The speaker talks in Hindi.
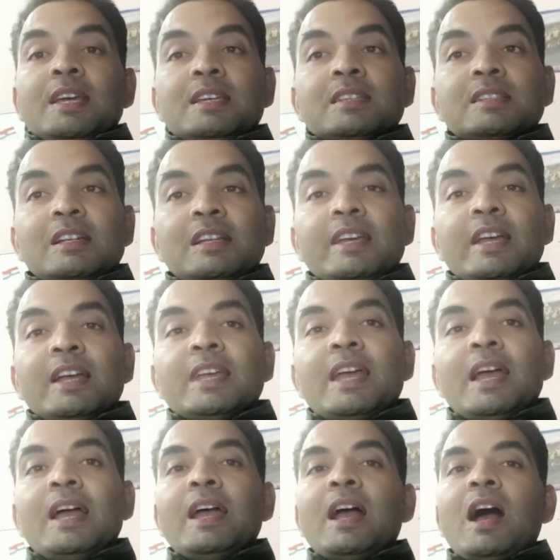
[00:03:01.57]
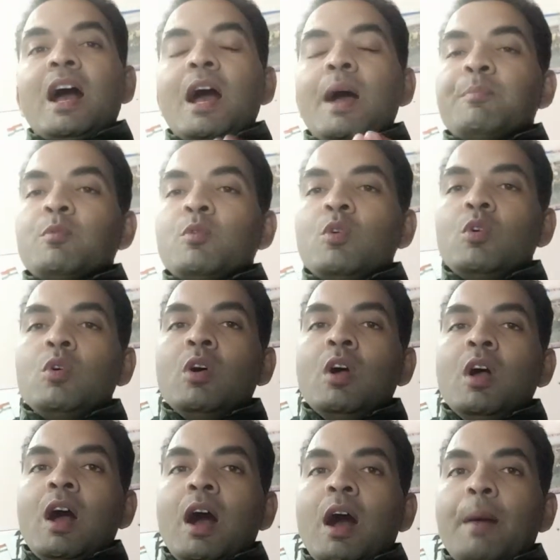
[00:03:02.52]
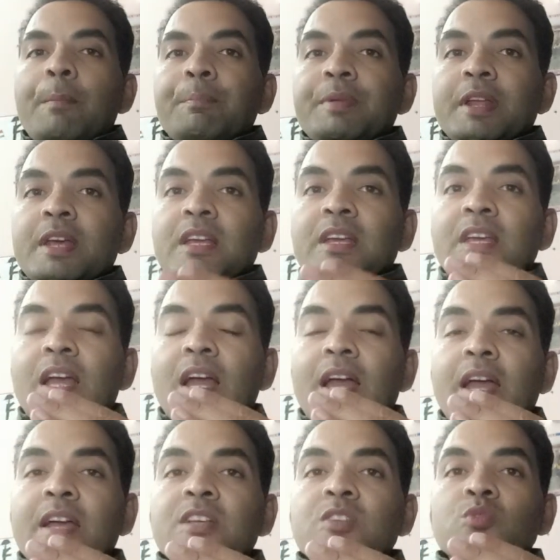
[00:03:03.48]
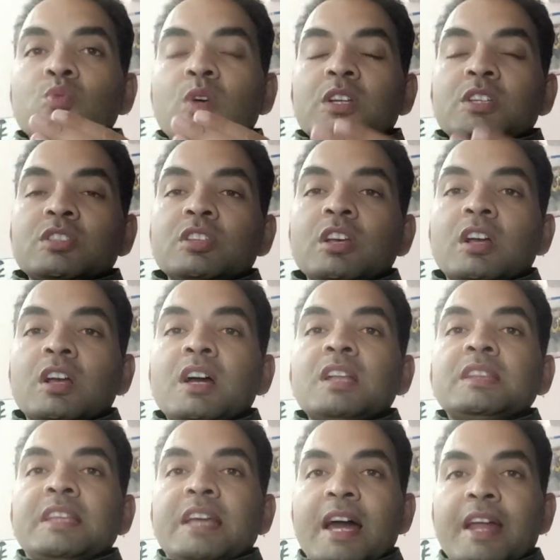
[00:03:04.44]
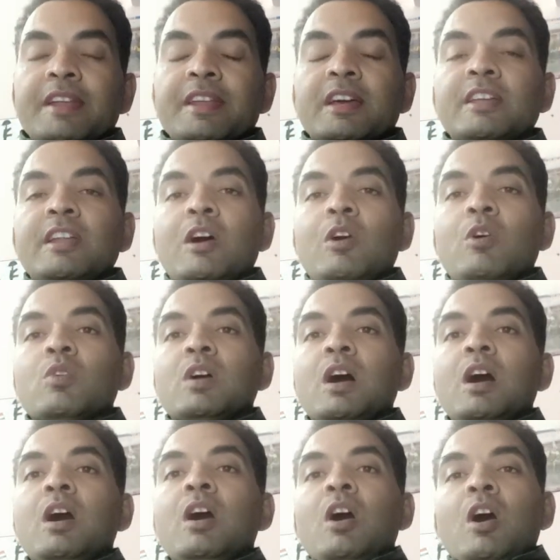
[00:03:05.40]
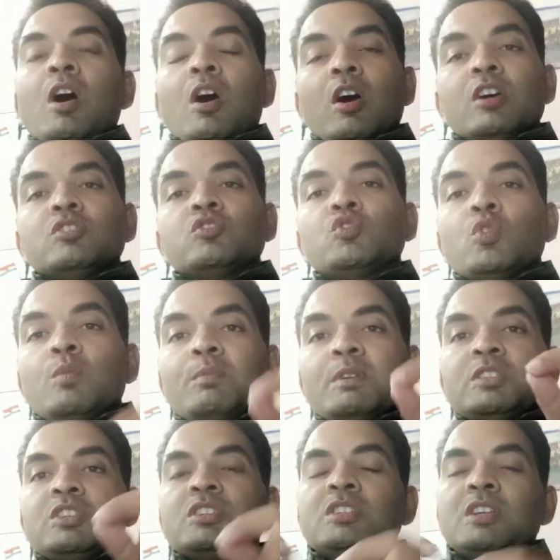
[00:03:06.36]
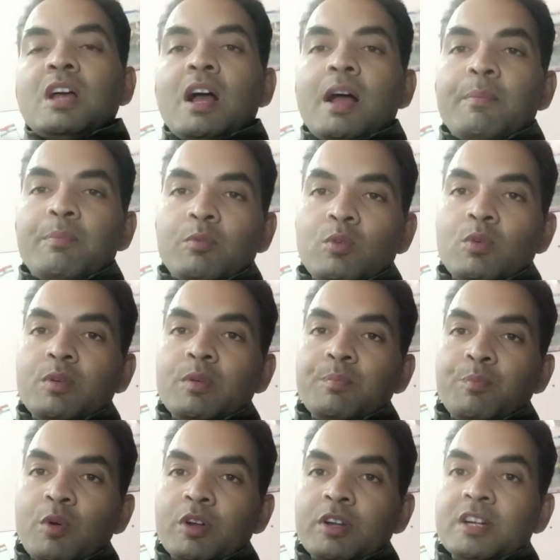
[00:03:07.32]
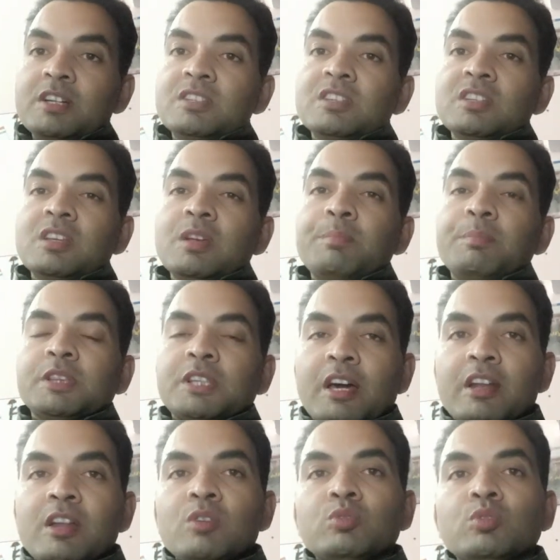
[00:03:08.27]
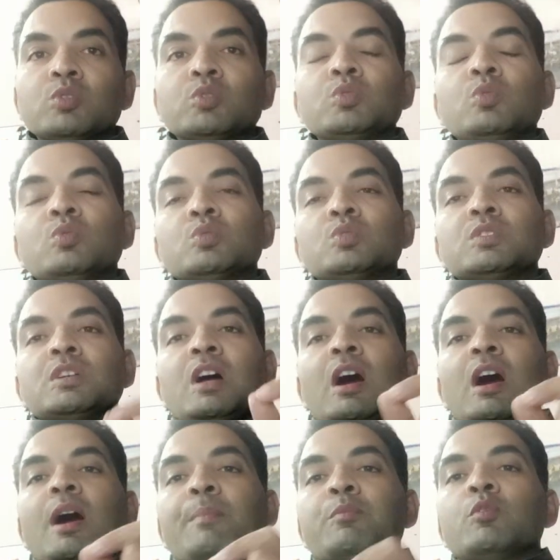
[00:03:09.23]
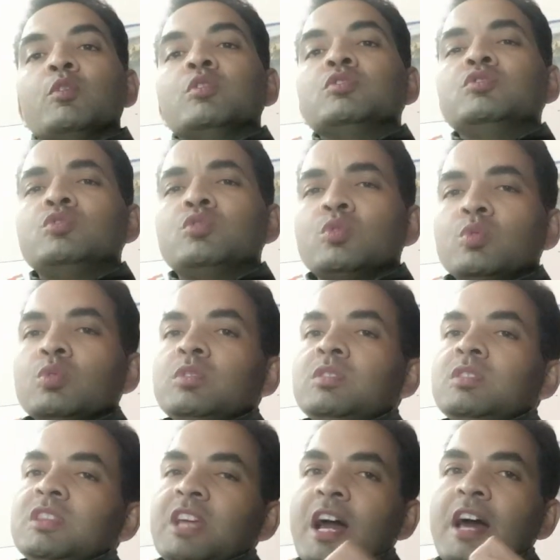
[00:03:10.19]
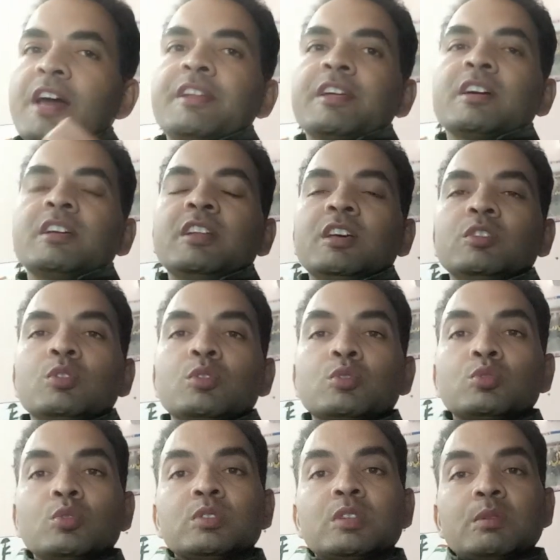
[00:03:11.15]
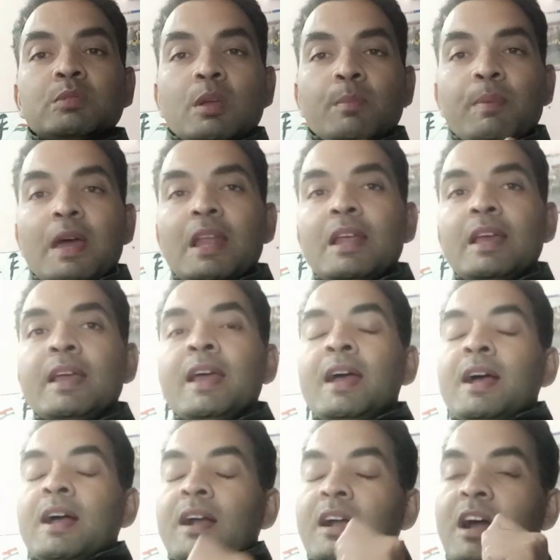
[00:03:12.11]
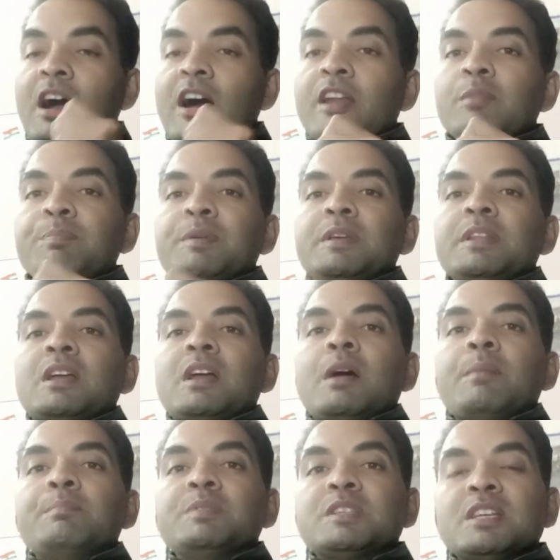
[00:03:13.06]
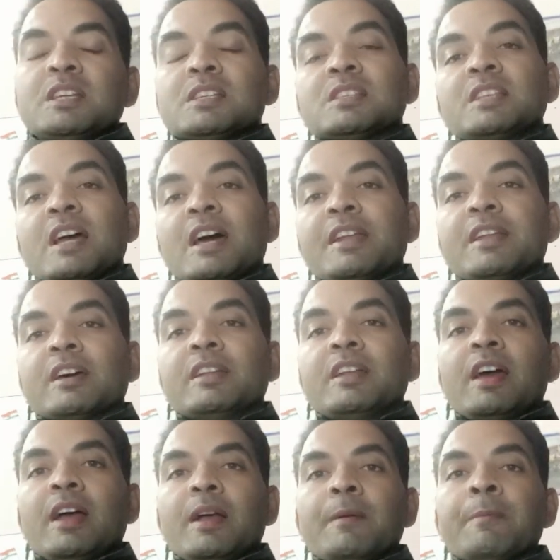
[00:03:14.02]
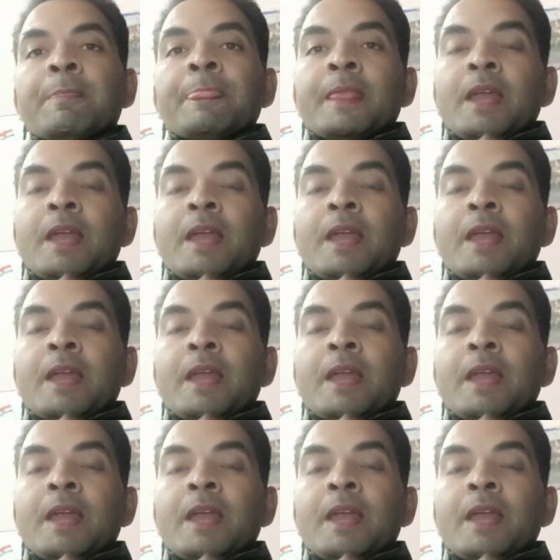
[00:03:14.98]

इसलिए क्या है आपको अपने क्या है स्वास्थ्य का ध्यान रखना होगा और जो मैं चीज़ें आपको इंपॉर्टेंट चीज़ें बता रहा हूँ दोस्तों उसका आपको ज़रूर ध्यान रखना है दोस्तों सबसे पहले खान पीन का विशेष ध्यान रखना है